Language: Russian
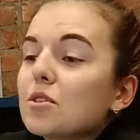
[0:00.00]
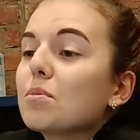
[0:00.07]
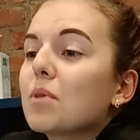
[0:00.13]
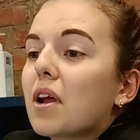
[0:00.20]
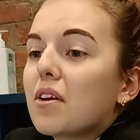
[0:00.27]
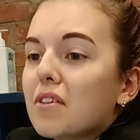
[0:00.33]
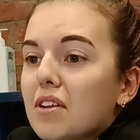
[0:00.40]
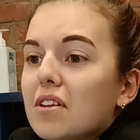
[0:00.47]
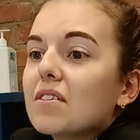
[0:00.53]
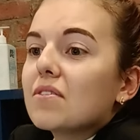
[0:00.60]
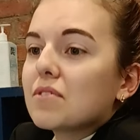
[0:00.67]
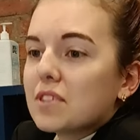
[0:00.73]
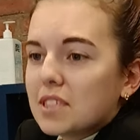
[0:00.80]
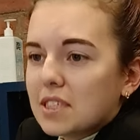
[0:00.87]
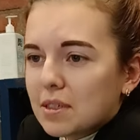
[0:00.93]
Все правильно.
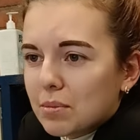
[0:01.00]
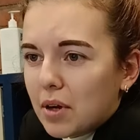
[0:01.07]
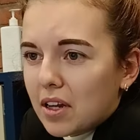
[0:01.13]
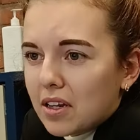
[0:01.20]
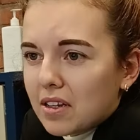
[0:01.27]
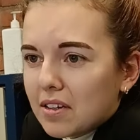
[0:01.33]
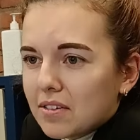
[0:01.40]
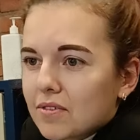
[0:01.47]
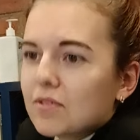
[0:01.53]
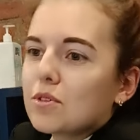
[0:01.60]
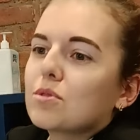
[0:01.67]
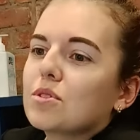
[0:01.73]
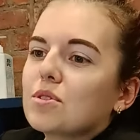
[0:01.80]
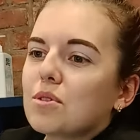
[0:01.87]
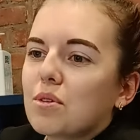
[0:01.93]
Вы снимали,
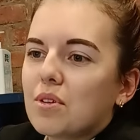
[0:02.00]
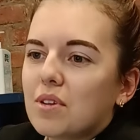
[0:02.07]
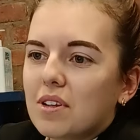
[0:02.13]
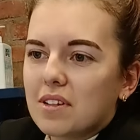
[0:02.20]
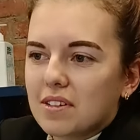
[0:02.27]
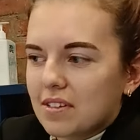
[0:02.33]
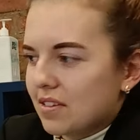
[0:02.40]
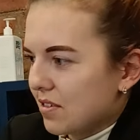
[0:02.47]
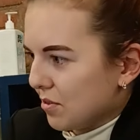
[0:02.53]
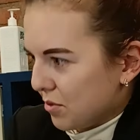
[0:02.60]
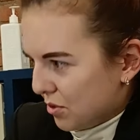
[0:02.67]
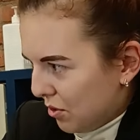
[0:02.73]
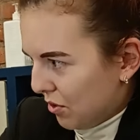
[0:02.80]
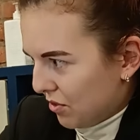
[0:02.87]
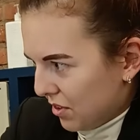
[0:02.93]
вы устроили
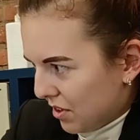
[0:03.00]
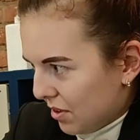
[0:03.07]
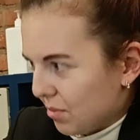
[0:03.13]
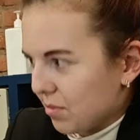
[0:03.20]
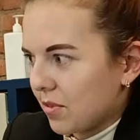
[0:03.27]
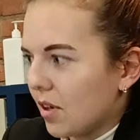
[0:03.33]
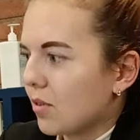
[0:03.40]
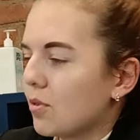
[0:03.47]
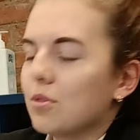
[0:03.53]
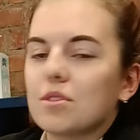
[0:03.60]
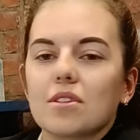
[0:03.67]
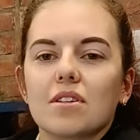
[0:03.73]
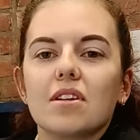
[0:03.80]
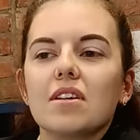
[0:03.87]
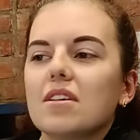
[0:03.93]
условно там
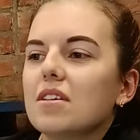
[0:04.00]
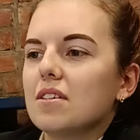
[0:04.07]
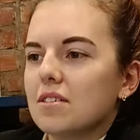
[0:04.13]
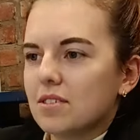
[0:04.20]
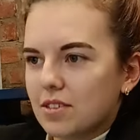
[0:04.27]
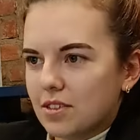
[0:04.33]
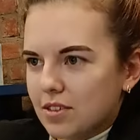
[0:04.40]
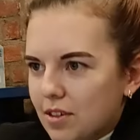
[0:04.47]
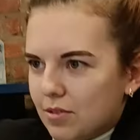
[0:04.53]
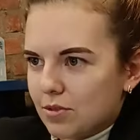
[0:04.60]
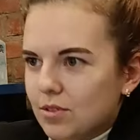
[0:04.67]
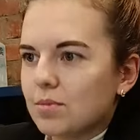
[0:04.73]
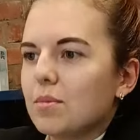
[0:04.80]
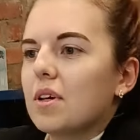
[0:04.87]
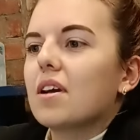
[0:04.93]
какую-то
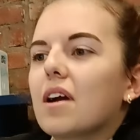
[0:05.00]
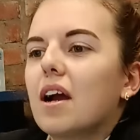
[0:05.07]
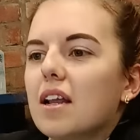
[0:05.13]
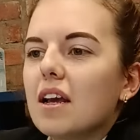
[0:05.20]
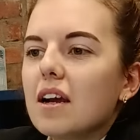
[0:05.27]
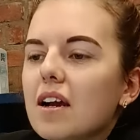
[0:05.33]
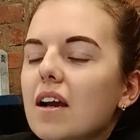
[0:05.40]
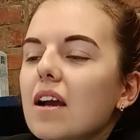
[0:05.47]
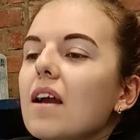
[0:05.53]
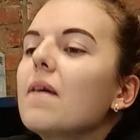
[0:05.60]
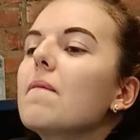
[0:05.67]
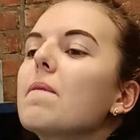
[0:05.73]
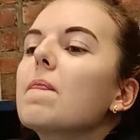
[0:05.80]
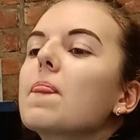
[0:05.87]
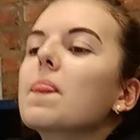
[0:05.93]
сцену. С это не, это,
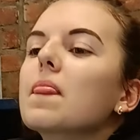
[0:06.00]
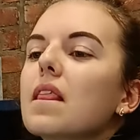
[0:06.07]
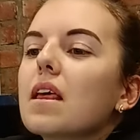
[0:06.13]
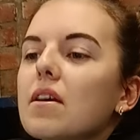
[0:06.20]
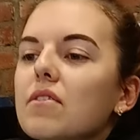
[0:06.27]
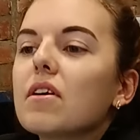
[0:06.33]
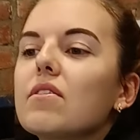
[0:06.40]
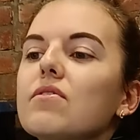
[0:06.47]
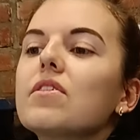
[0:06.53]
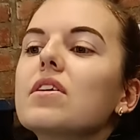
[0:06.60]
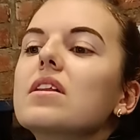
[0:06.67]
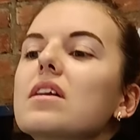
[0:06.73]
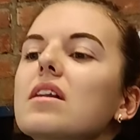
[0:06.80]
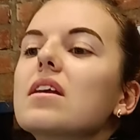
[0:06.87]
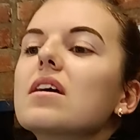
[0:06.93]
это мне
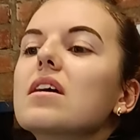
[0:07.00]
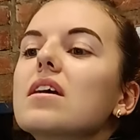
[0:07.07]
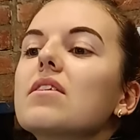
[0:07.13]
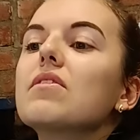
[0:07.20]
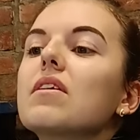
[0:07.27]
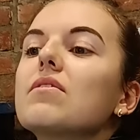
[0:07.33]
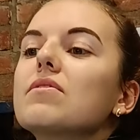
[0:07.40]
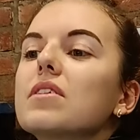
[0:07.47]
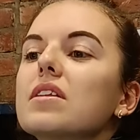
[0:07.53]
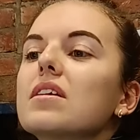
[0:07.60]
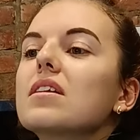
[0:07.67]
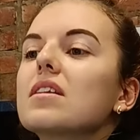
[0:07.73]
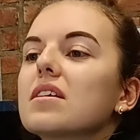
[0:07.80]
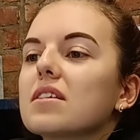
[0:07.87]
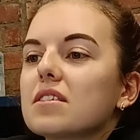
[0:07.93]
устроили и выдали, сцену. И вам
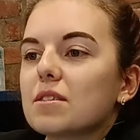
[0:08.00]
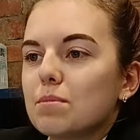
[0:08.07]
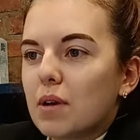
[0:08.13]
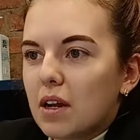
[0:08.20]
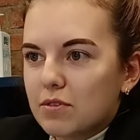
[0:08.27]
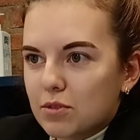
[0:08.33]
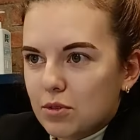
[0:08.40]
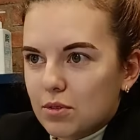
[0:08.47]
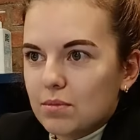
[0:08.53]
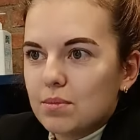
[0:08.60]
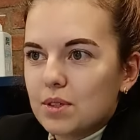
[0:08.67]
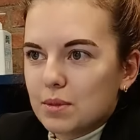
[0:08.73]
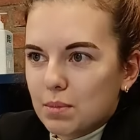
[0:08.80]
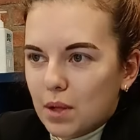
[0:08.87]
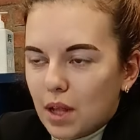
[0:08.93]
выдали справку
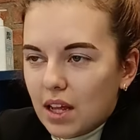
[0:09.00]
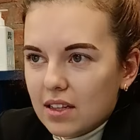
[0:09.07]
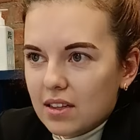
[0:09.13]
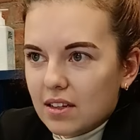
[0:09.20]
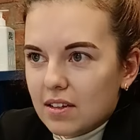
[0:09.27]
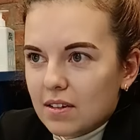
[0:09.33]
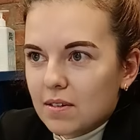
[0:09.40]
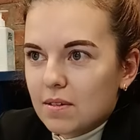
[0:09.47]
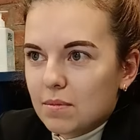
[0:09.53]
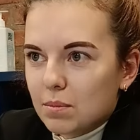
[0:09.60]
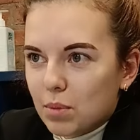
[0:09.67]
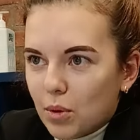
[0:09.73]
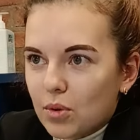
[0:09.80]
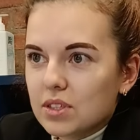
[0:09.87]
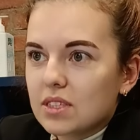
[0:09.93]
бесплатно,
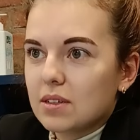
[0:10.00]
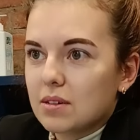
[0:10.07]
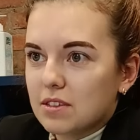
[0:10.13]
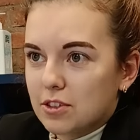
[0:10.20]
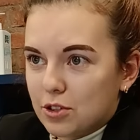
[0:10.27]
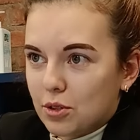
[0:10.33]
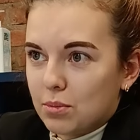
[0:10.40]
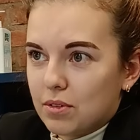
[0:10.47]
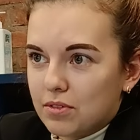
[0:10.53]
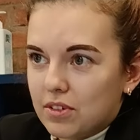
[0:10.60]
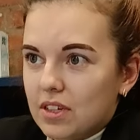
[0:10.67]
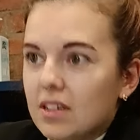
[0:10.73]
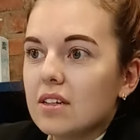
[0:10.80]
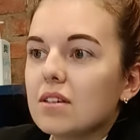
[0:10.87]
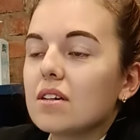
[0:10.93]
просто чтобы
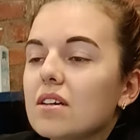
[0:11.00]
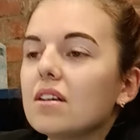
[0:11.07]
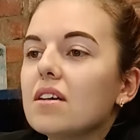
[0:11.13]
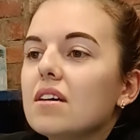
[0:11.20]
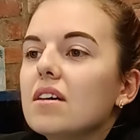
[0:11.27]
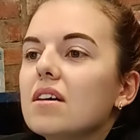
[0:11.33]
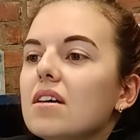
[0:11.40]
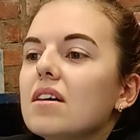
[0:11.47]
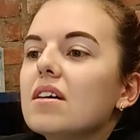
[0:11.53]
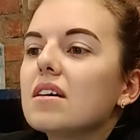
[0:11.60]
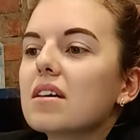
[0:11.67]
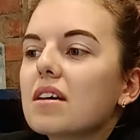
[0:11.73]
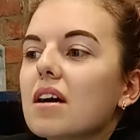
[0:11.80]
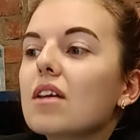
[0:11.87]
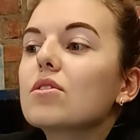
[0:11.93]
вы... Справку бесплатно?
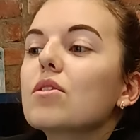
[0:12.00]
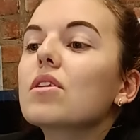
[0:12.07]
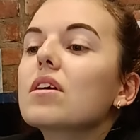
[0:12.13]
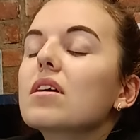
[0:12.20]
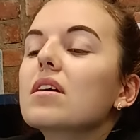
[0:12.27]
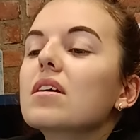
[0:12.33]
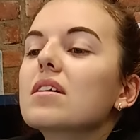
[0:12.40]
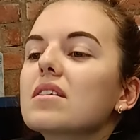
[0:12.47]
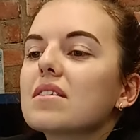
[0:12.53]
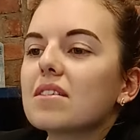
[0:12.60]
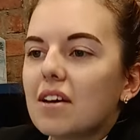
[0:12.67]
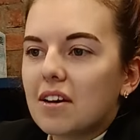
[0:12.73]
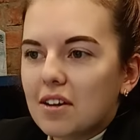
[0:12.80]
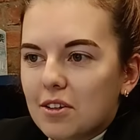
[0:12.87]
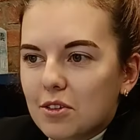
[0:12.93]
Это так которая, чудесно.
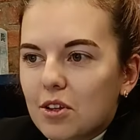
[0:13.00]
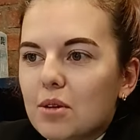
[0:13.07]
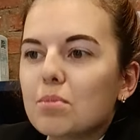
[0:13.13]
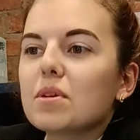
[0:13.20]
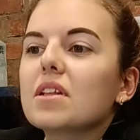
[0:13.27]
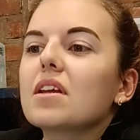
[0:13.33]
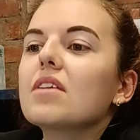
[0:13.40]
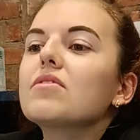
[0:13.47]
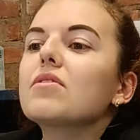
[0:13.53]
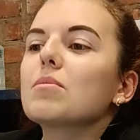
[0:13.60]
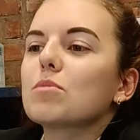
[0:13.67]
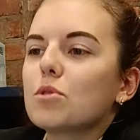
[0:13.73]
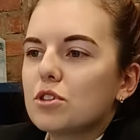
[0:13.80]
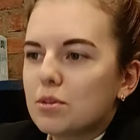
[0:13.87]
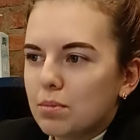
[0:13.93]
Да, которая по
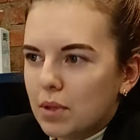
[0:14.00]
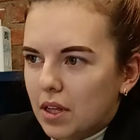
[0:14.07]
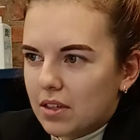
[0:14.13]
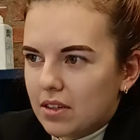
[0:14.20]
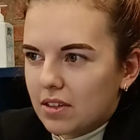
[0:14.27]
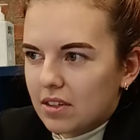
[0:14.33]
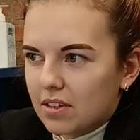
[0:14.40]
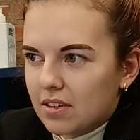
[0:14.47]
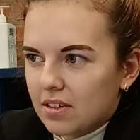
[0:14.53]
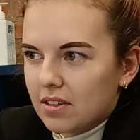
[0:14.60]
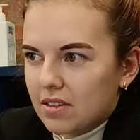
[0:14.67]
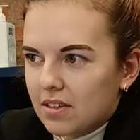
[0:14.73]
тарифам тоже платная.